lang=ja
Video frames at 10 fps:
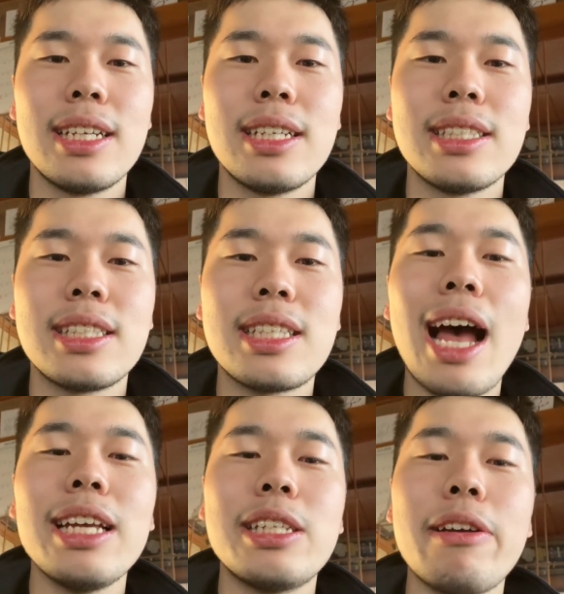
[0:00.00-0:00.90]

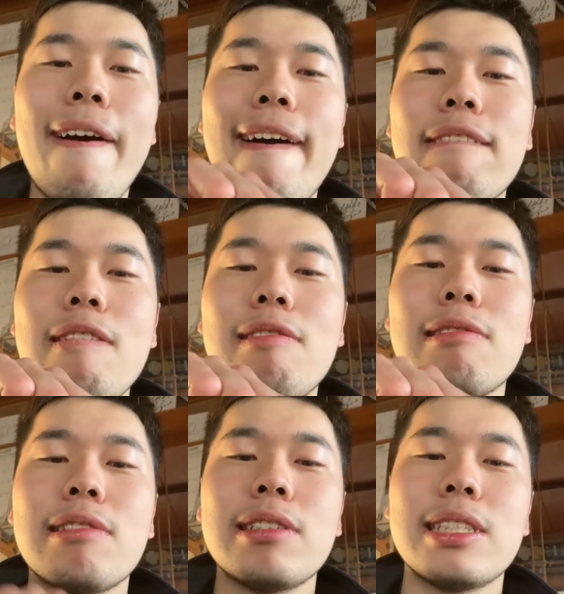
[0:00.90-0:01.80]
最初は
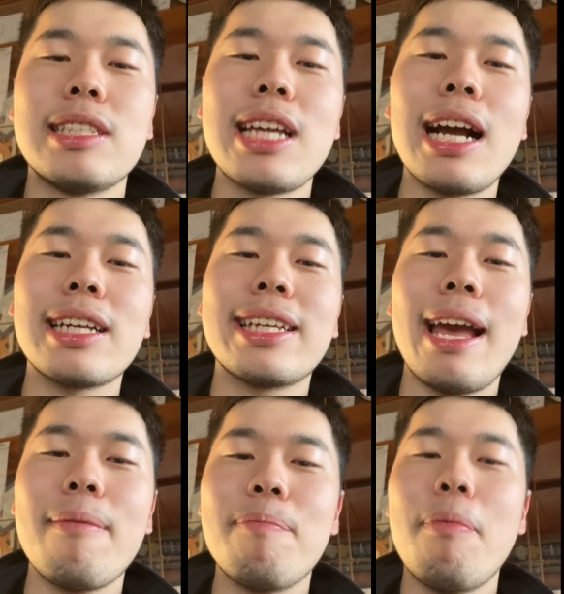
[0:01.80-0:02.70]
グー、じゃん
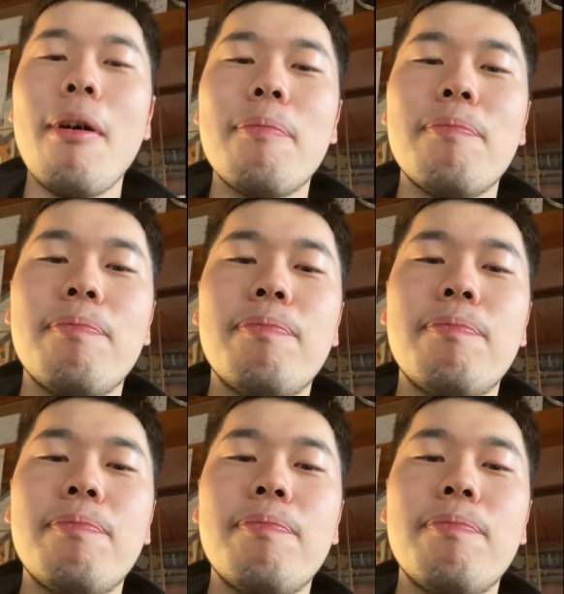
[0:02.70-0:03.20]
けんぽん